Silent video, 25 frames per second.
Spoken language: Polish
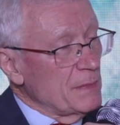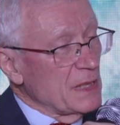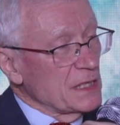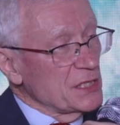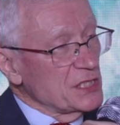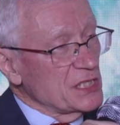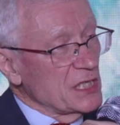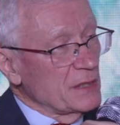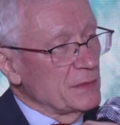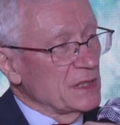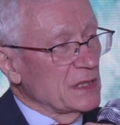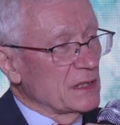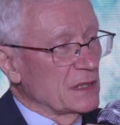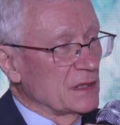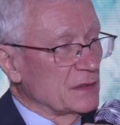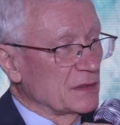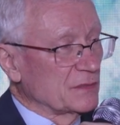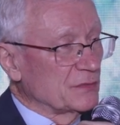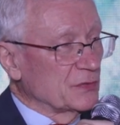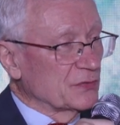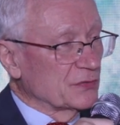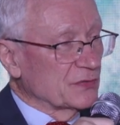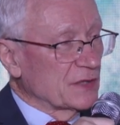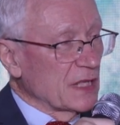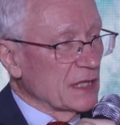My będziemy
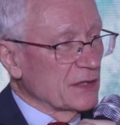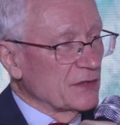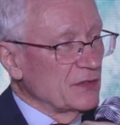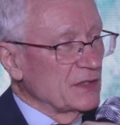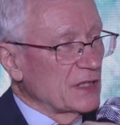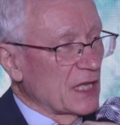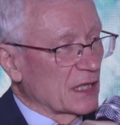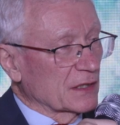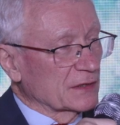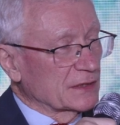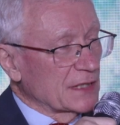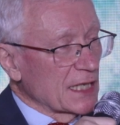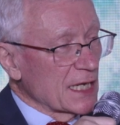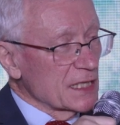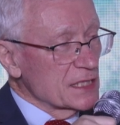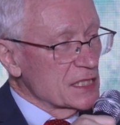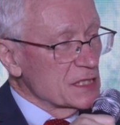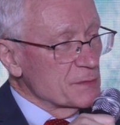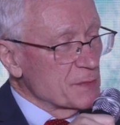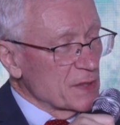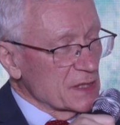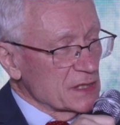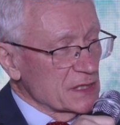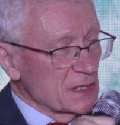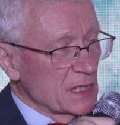e, w tej chwili tak.
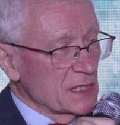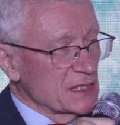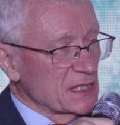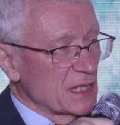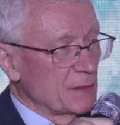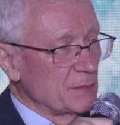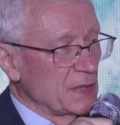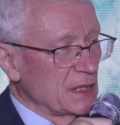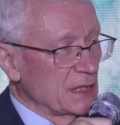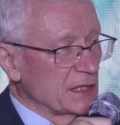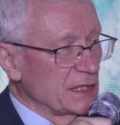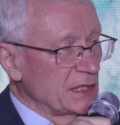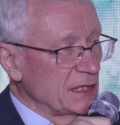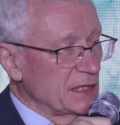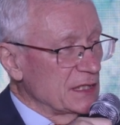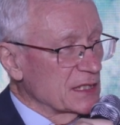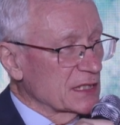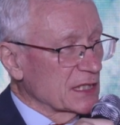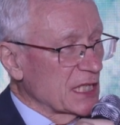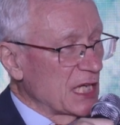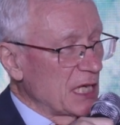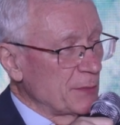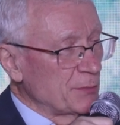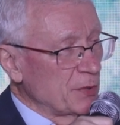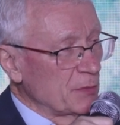Teraz jest prezydencja
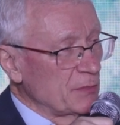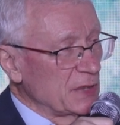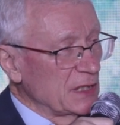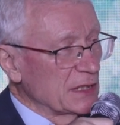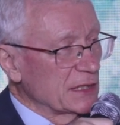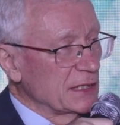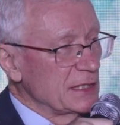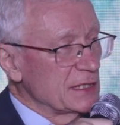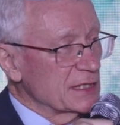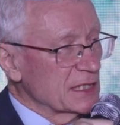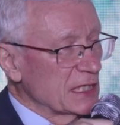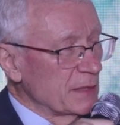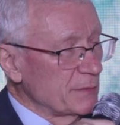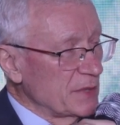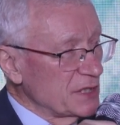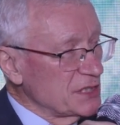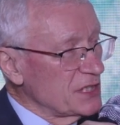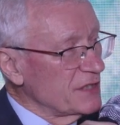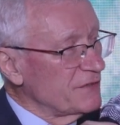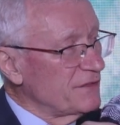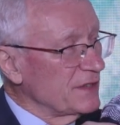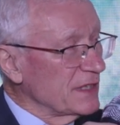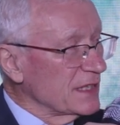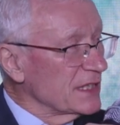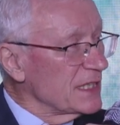belgijska, po belgijskiej
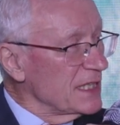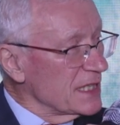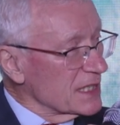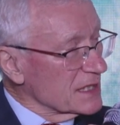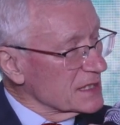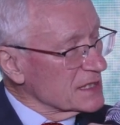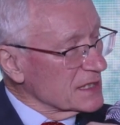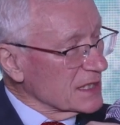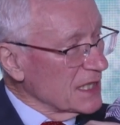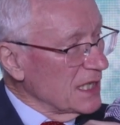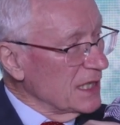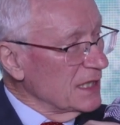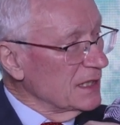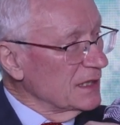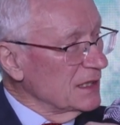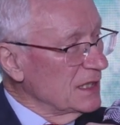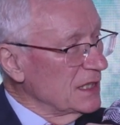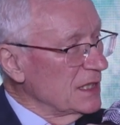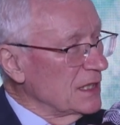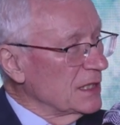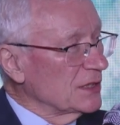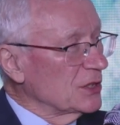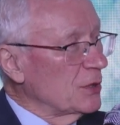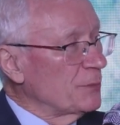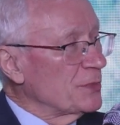będzie węgierska,
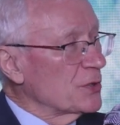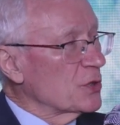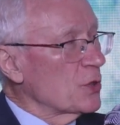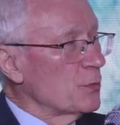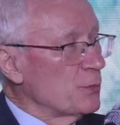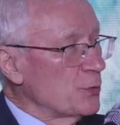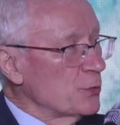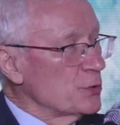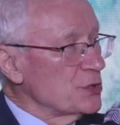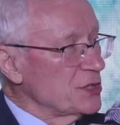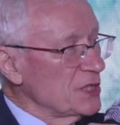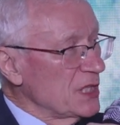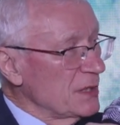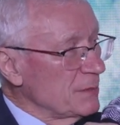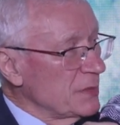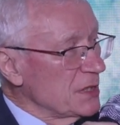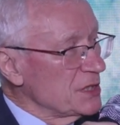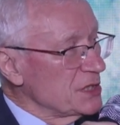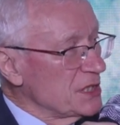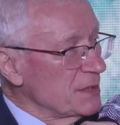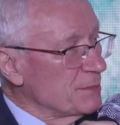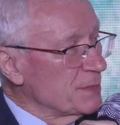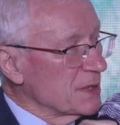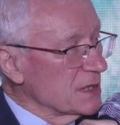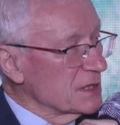Dopiero później
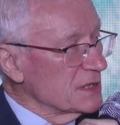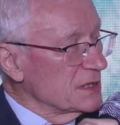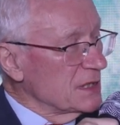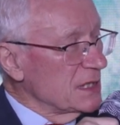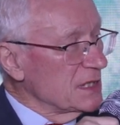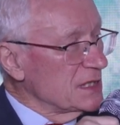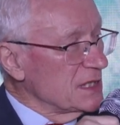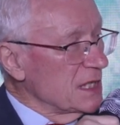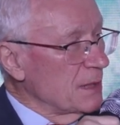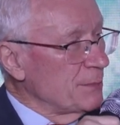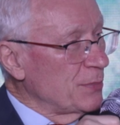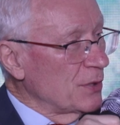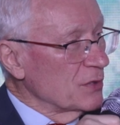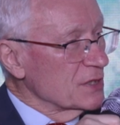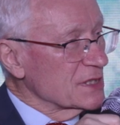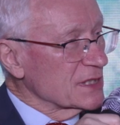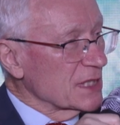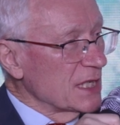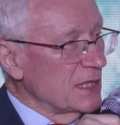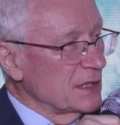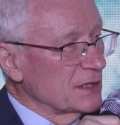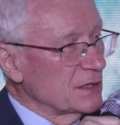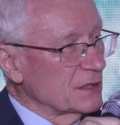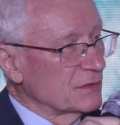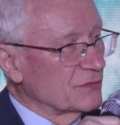będzie prezydencja
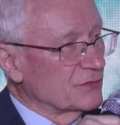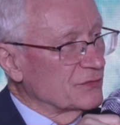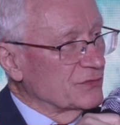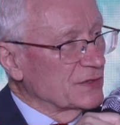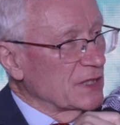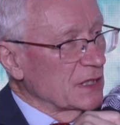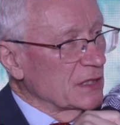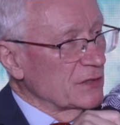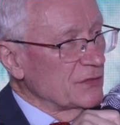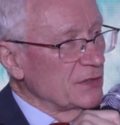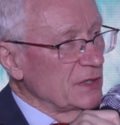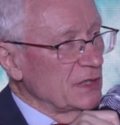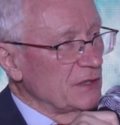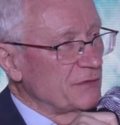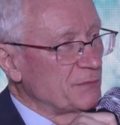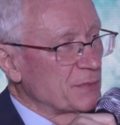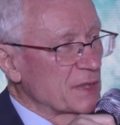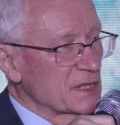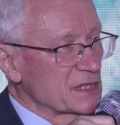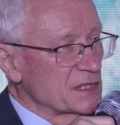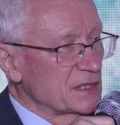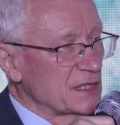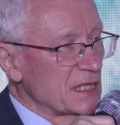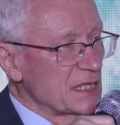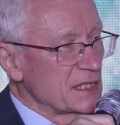polska i to w tej chwili w
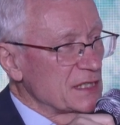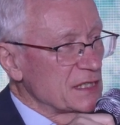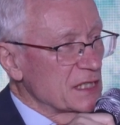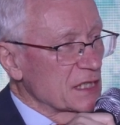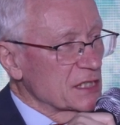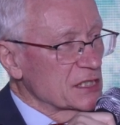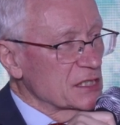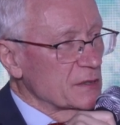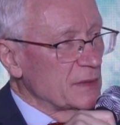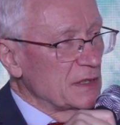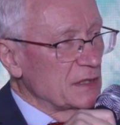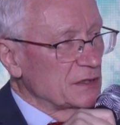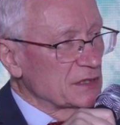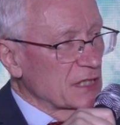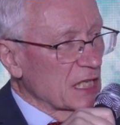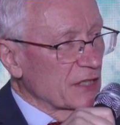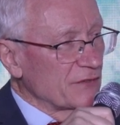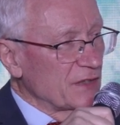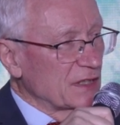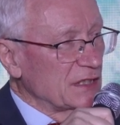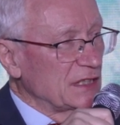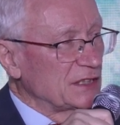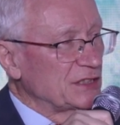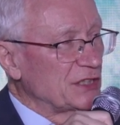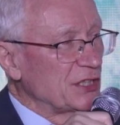prezydencjach działają
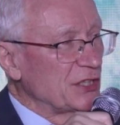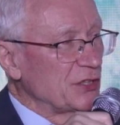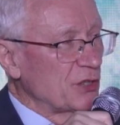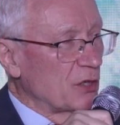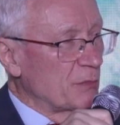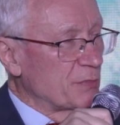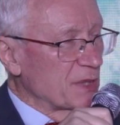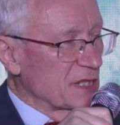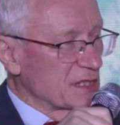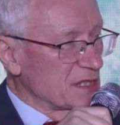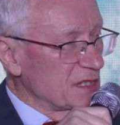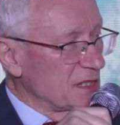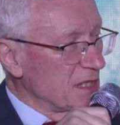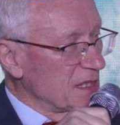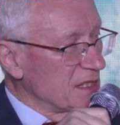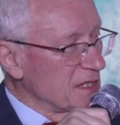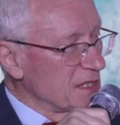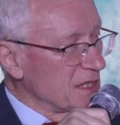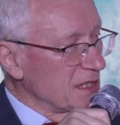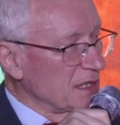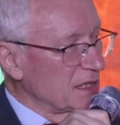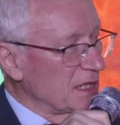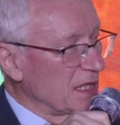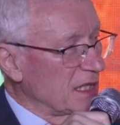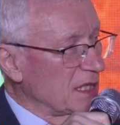tak zwane trio
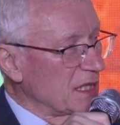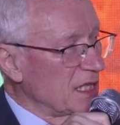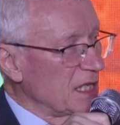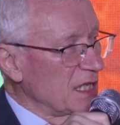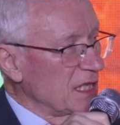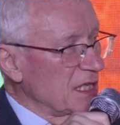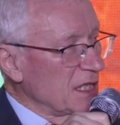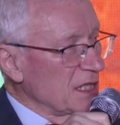prezydencyjne.